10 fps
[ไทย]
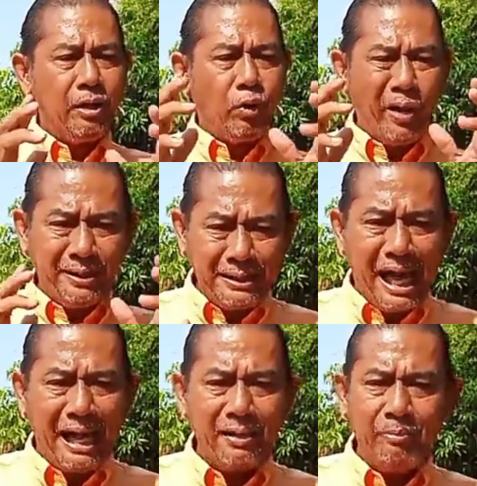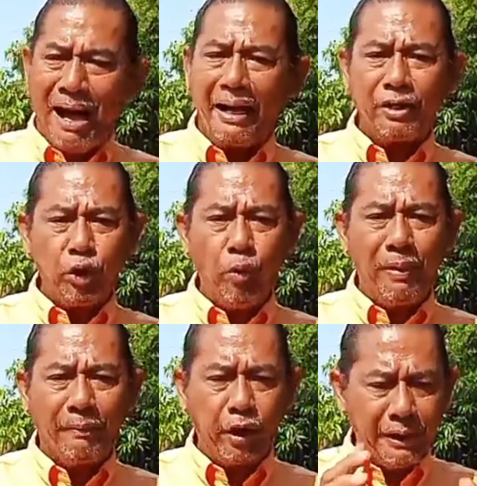กล้วยตากบางกระทุ่ม
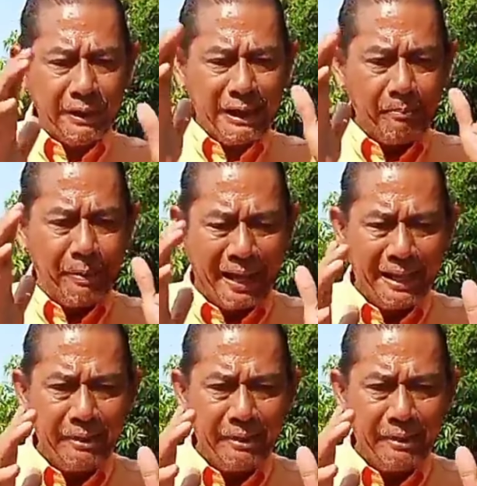ครับ ตอนนี้ทำแพ็กเก